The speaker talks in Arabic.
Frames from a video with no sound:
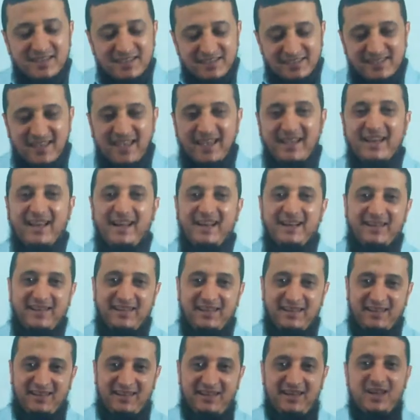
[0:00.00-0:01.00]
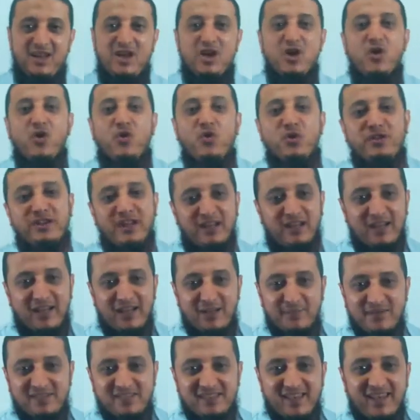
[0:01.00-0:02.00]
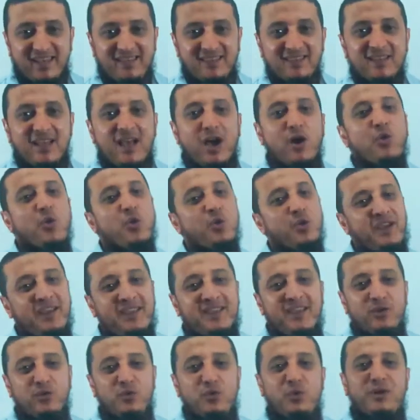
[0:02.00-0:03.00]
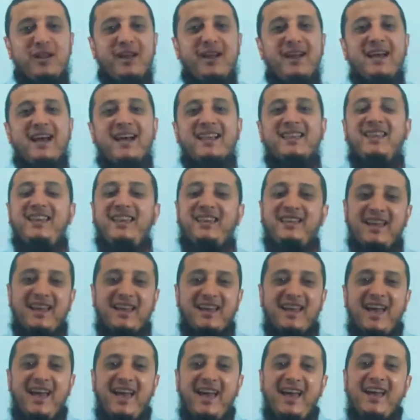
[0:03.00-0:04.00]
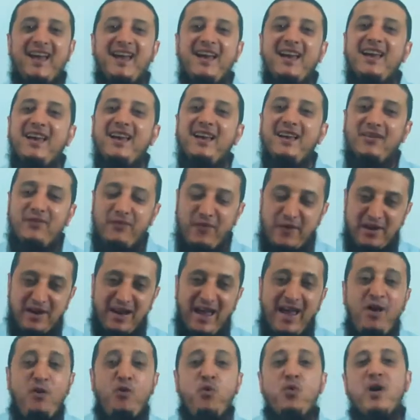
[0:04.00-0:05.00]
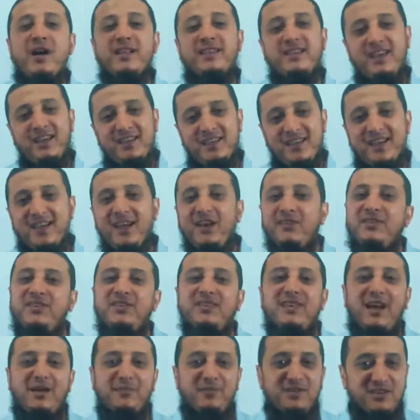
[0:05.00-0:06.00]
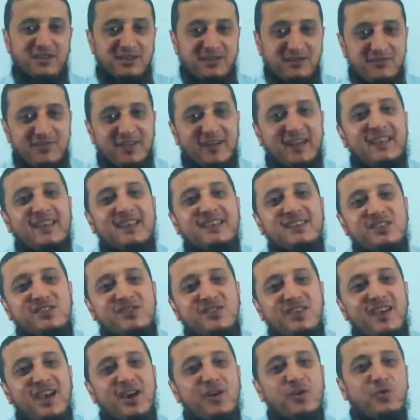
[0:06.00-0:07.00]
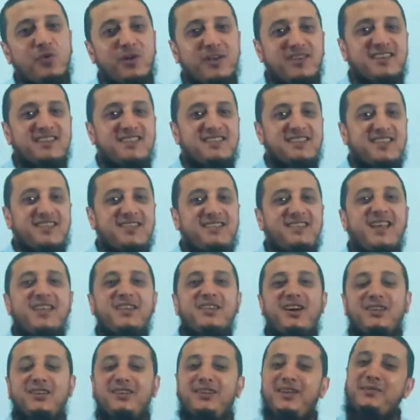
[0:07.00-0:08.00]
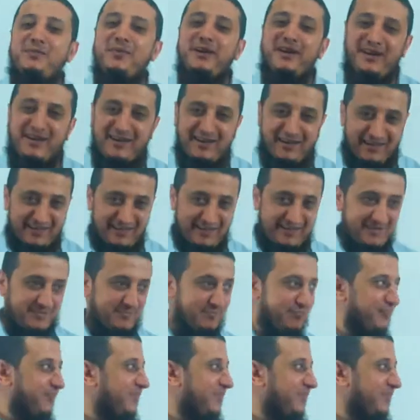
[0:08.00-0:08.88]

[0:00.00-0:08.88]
سهل عليك قلنا ان الهمزات او الوحده الاولى هتحتاجها في النحو وهتحتاجها في التعبير فركز فيها كويس جدا الله يبارك لك